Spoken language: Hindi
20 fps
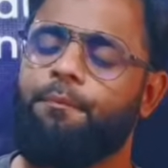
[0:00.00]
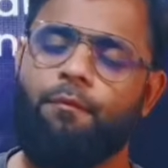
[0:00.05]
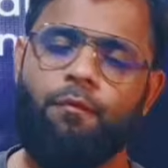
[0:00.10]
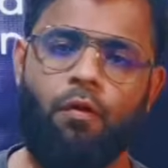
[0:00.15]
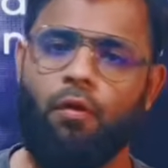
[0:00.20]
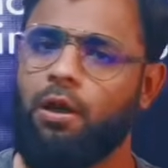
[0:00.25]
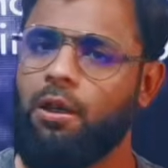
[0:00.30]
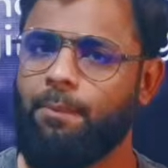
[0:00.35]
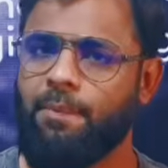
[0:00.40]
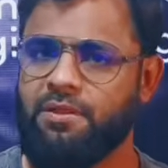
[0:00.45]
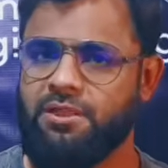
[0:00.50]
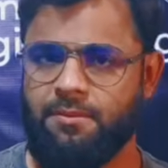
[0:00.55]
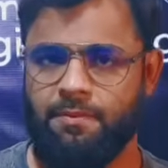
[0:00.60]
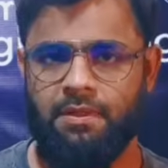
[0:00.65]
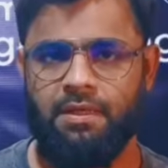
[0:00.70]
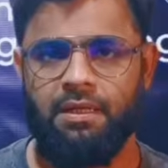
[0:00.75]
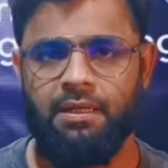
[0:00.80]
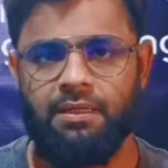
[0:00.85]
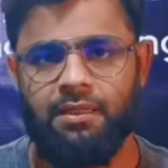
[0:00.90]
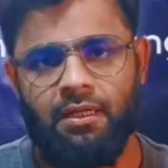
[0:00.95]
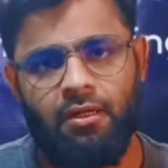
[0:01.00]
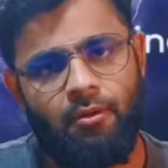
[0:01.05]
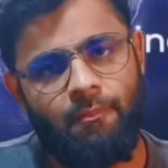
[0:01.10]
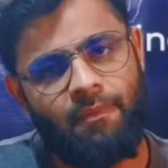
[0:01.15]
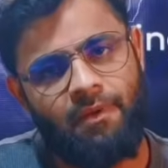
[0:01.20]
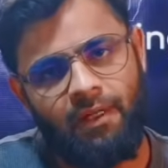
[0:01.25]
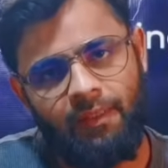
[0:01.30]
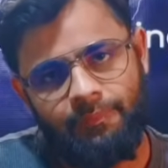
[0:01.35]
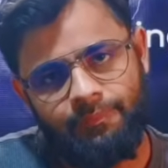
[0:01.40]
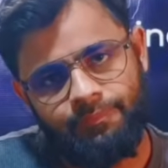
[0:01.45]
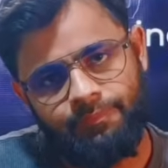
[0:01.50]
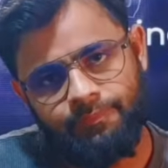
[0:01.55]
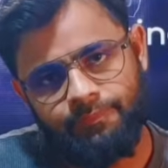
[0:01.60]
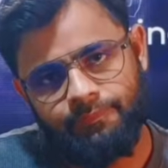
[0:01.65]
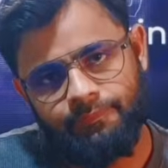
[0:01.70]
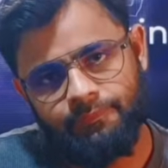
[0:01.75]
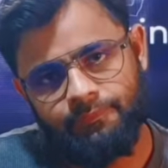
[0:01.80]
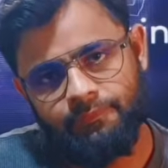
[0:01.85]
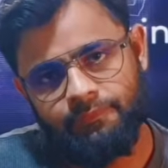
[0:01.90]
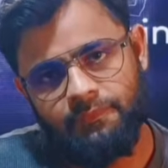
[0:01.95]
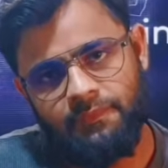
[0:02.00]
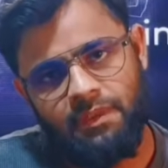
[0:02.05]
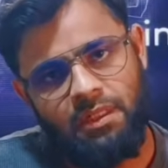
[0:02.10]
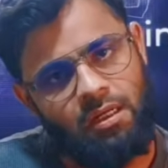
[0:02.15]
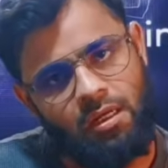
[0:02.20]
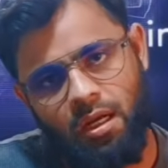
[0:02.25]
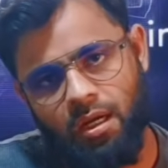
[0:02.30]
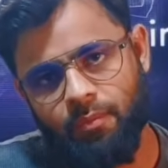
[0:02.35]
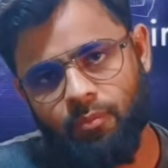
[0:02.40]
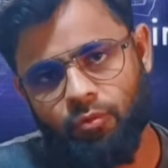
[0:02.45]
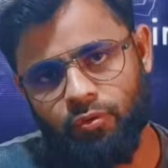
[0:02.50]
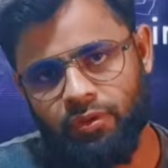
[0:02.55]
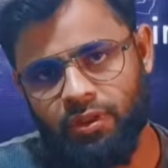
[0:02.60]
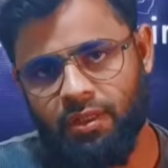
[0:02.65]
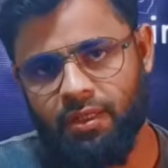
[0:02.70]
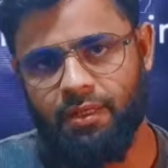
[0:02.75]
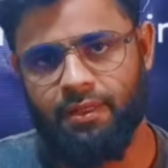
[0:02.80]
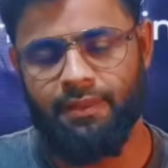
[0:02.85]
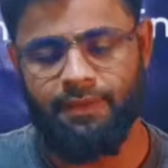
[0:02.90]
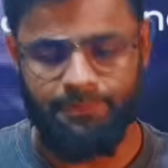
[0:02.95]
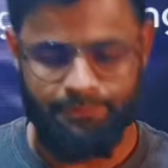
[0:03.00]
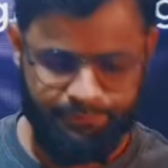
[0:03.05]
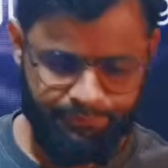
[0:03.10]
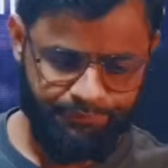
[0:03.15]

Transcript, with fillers: वॉल पर चिपका लिया आपका काम होता रहेगा